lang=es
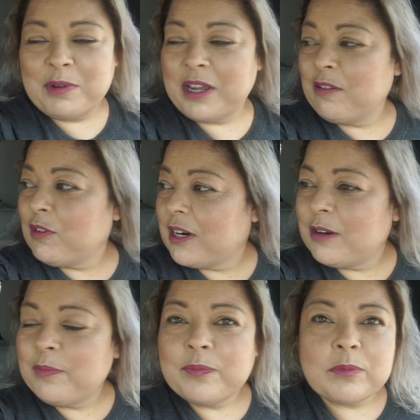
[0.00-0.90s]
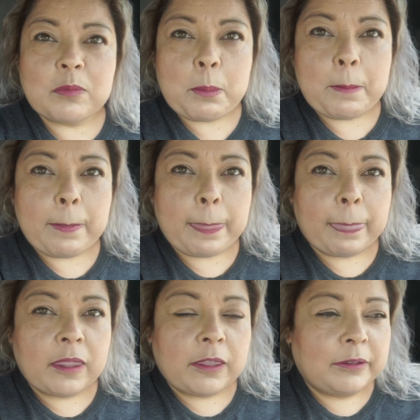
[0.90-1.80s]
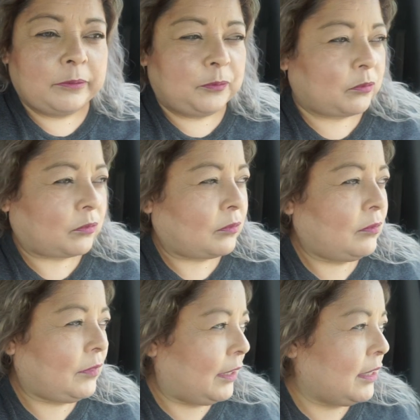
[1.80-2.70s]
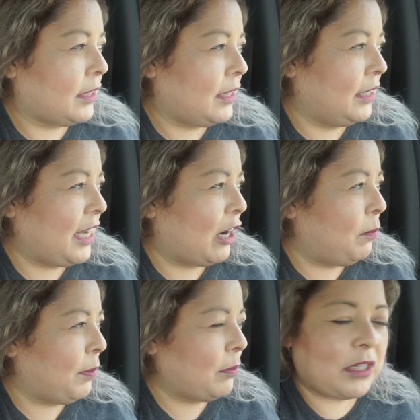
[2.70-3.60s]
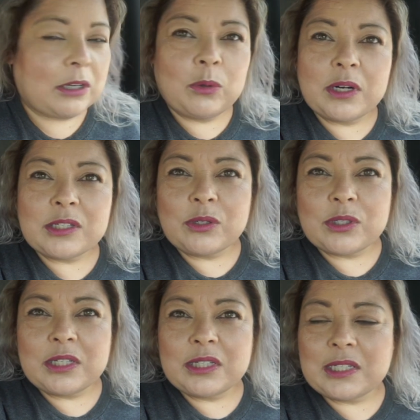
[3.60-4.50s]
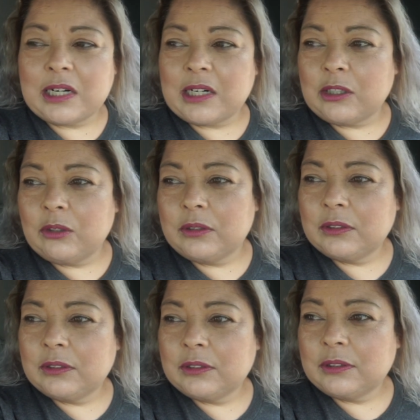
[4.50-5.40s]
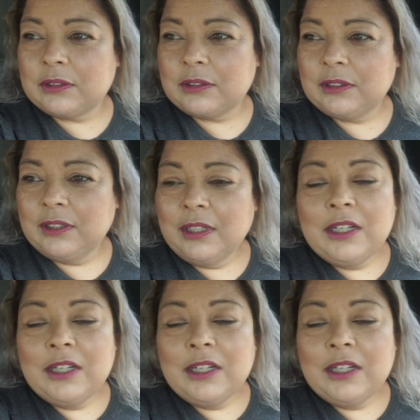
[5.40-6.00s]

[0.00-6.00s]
¿Verdad, flaca? Pues sí, que costé, pues sí, Sí, ya compramos algunas cositas al rato. no va a encontrar tanto,